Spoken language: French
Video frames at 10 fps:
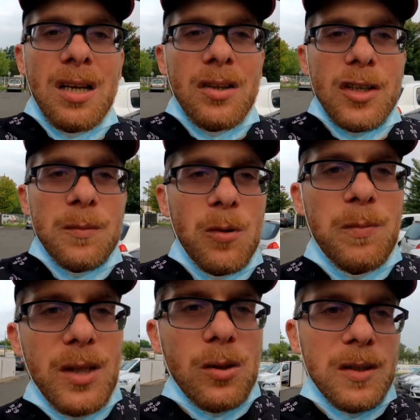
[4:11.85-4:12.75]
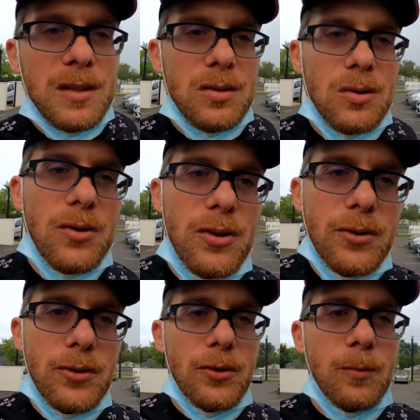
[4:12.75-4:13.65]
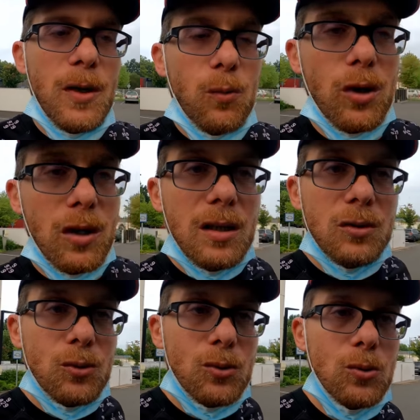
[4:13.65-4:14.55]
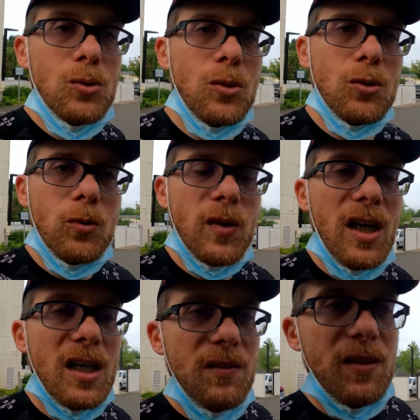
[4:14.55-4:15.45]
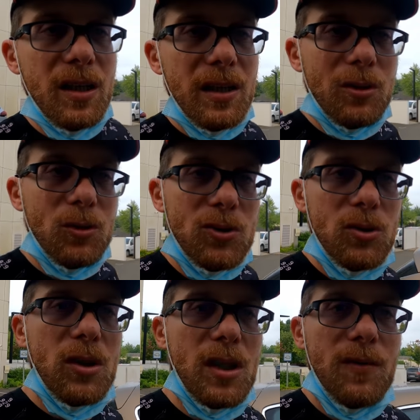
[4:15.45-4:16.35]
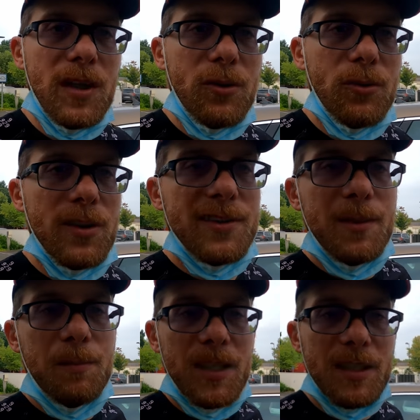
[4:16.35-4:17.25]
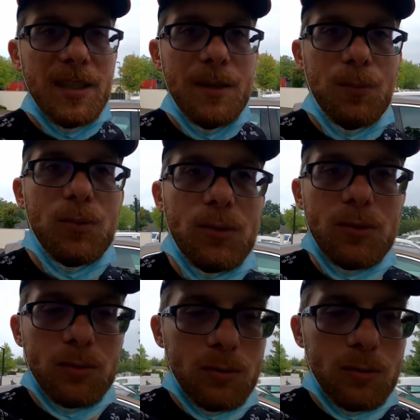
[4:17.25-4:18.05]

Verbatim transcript: notre home. Donc bah voilà, du coup on devrait arriver avec Osgor avec assez de batterie pour,